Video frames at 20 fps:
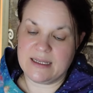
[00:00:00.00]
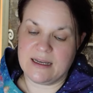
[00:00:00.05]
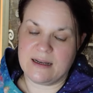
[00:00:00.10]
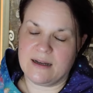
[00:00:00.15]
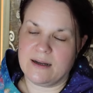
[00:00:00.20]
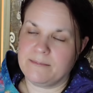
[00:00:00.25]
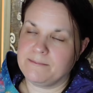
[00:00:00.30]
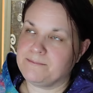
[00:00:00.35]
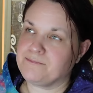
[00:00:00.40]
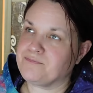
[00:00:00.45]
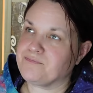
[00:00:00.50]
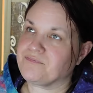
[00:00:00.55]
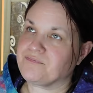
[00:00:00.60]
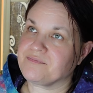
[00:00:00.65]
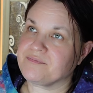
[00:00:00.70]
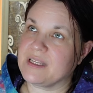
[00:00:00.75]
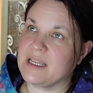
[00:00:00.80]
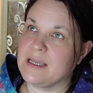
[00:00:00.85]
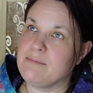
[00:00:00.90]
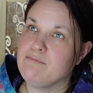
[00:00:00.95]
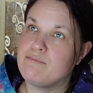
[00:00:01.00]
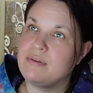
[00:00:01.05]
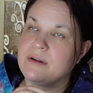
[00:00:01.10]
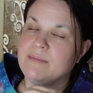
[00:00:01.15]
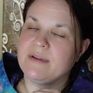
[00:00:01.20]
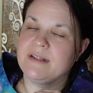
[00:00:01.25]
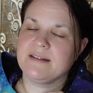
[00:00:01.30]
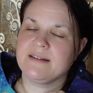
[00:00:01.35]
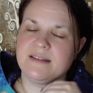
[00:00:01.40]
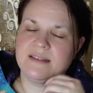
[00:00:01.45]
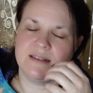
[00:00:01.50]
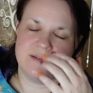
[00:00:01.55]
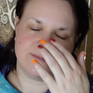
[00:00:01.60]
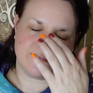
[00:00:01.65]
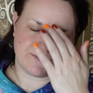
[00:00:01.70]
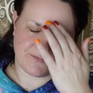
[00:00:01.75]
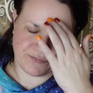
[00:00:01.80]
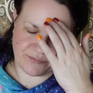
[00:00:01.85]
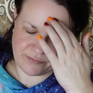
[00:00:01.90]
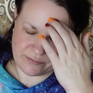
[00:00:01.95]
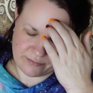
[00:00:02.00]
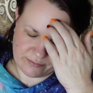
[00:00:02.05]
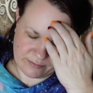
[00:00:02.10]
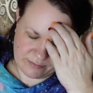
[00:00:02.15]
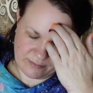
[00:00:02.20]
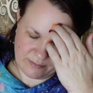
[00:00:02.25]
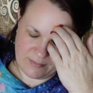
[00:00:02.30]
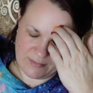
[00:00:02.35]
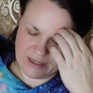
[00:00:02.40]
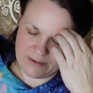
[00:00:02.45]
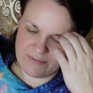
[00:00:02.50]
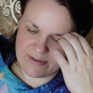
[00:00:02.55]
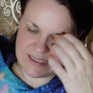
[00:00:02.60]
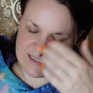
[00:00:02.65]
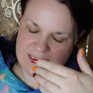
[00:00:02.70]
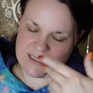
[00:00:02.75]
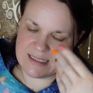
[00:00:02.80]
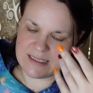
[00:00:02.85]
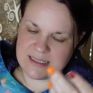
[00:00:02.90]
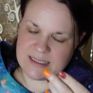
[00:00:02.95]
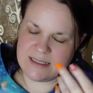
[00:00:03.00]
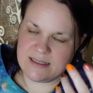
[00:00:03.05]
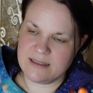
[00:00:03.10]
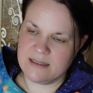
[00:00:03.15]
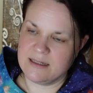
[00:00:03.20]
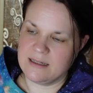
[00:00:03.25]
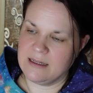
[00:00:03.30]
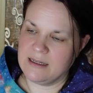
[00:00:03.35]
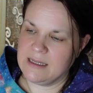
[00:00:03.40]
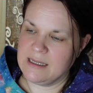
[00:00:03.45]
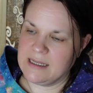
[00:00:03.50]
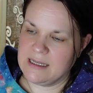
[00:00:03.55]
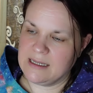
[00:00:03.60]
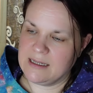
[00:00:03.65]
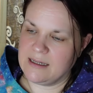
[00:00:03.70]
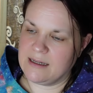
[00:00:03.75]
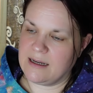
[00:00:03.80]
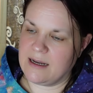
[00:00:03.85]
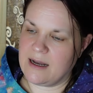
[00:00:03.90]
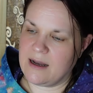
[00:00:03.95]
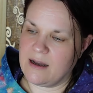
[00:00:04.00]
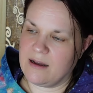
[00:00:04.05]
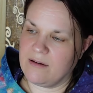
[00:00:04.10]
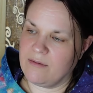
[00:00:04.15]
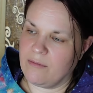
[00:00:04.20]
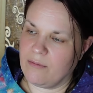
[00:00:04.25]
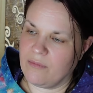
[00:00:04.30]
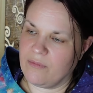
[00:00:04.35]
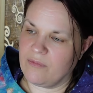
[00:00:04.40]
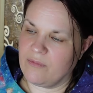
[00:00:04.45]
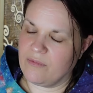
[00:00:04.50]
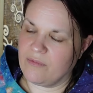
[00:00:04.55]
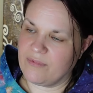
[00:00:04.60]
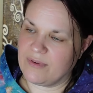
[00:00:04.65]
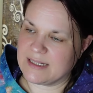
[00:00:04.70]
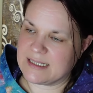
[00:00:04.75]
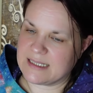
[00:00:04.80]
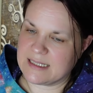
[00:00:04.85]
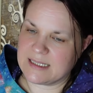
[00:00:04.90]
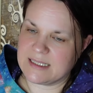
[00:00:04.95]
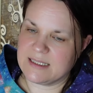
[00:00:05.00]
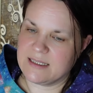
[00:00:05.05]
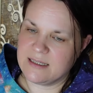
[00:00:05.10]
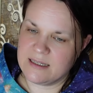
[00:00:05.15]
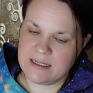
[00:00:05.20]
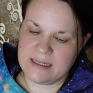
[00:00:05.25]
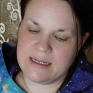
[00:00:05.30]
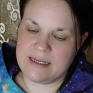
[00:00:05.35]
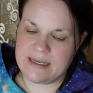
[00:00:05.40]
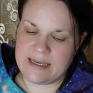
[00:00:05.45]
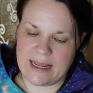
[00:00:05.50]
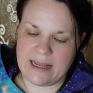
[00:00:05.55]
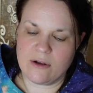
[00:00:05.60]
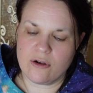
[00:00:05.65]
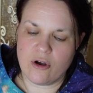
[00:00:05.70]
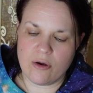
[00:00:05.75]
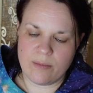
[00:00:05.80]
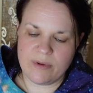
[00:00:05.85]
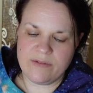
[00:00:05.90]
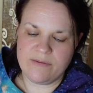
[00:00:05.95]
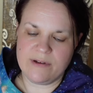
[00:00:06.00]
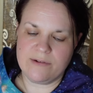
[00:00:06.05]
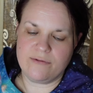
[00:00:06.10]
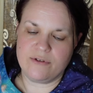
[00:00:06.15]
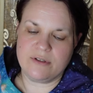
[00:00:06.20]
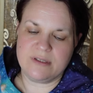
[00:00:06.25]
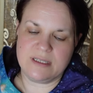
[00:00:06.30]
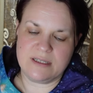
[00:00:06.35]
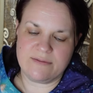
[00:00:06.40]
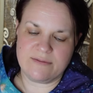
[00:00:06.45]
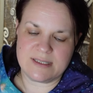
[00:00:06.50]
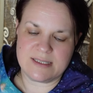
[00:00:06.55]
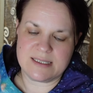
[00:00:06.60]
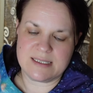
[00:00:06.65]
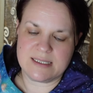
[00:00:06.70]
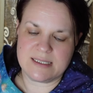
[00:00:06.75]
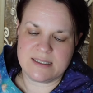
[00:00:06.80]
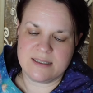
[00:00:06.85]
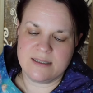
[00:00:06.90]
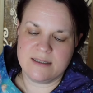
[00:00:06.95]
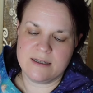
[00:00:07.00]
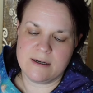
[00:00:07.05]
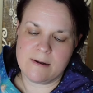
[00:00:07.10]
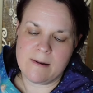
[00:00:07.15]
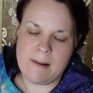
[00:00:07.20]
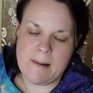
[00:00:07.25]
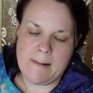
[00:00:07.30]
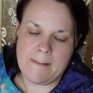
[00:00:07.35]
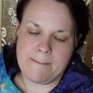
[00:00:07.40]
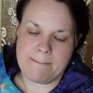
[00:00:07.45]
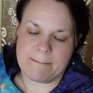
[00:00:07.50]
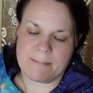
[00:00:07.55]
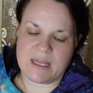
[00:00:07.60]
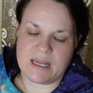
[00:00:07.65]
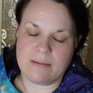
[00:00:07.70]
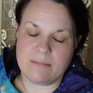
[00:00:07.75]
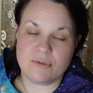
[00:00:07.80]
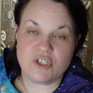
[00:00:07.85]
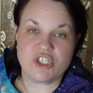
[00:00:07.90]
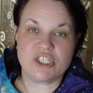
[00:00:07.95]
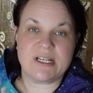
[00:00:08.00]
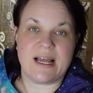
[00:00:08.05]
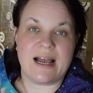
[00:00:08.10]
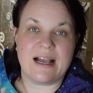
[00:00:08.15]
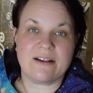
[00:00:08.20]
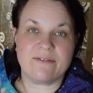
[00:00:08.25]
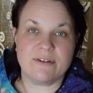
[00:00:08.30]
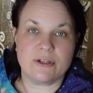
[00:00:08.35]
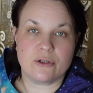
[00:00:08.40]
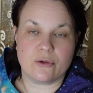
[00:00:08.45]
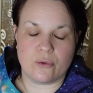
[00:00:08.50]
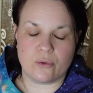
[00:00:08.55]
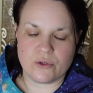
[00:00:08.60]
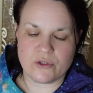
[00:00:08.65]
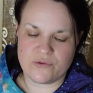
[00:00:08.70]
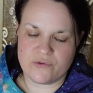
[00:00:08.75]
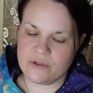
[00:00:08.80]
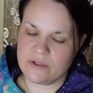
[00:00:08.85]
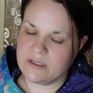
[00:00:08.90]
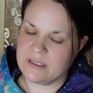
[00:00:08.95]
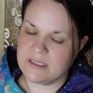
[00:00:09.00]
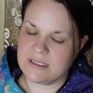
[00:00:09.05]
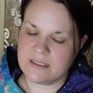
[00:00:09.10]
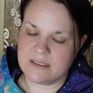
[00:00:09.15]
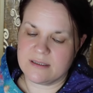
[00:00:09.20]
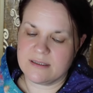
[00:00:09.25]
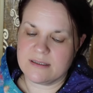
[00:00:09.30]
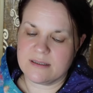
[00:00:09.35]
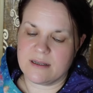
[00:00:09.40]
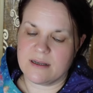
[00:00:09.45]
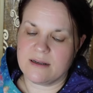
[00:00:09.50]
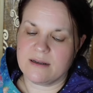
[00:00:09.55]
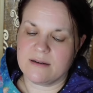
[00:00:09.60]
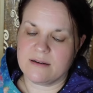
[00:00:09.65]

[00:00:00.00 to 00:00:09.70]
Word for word: ähm, implementieren, was ich jetzt hier, äh, was jetzt hier hineinkommen will für dich, was jetzt hier ähm, stark wird, groß für dich, äh,